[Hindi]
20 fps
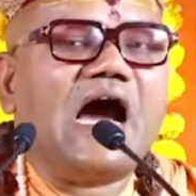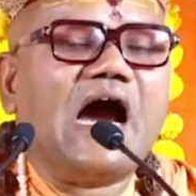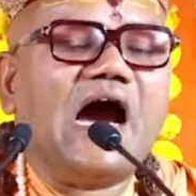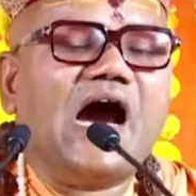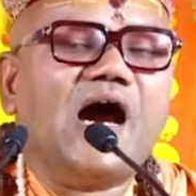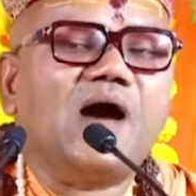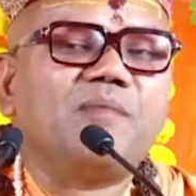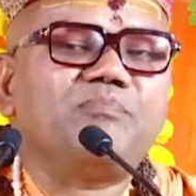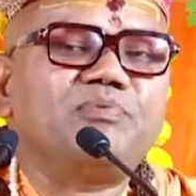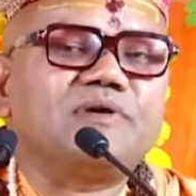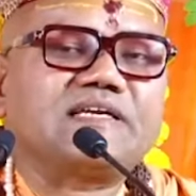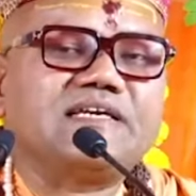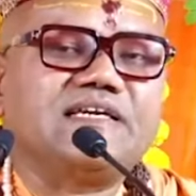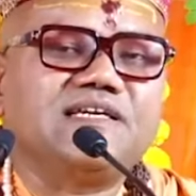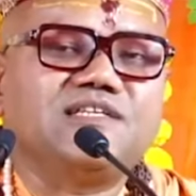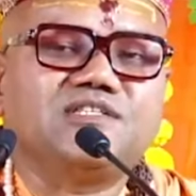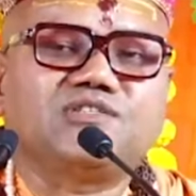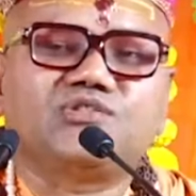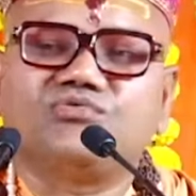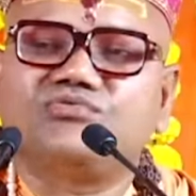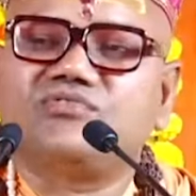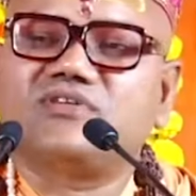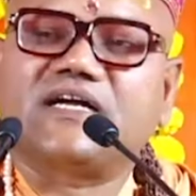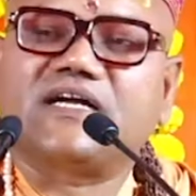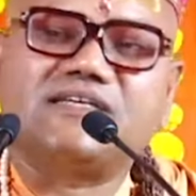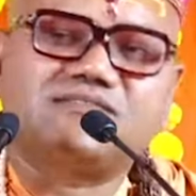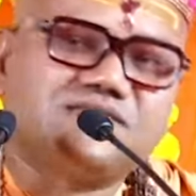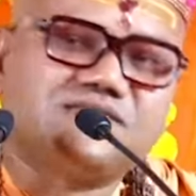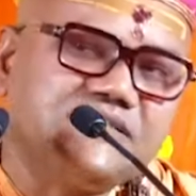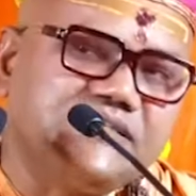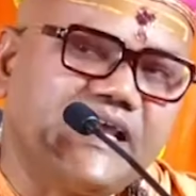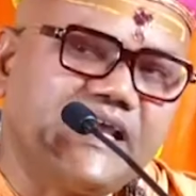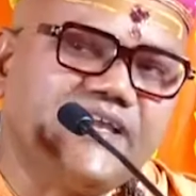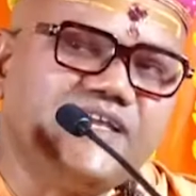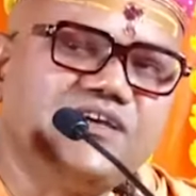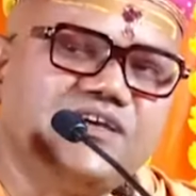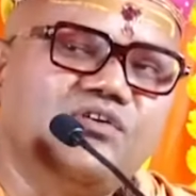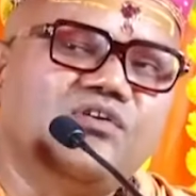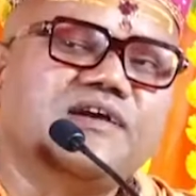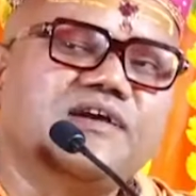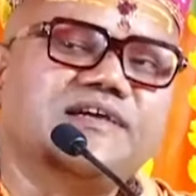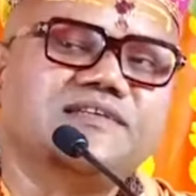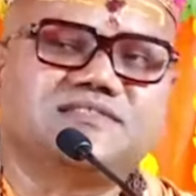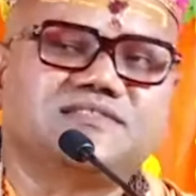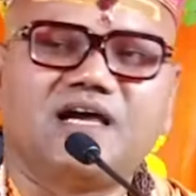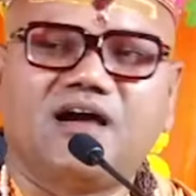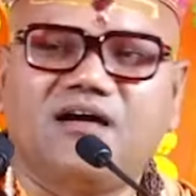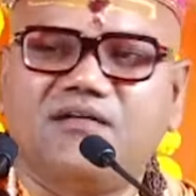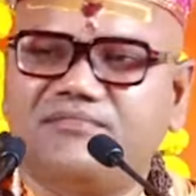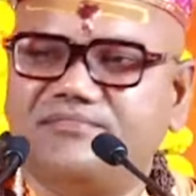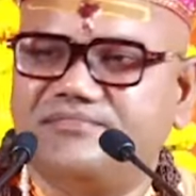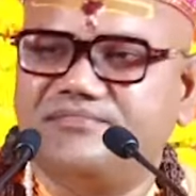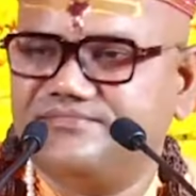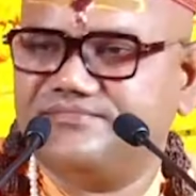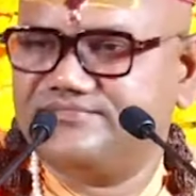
आपकी दुर्गति नहीं होगी साहब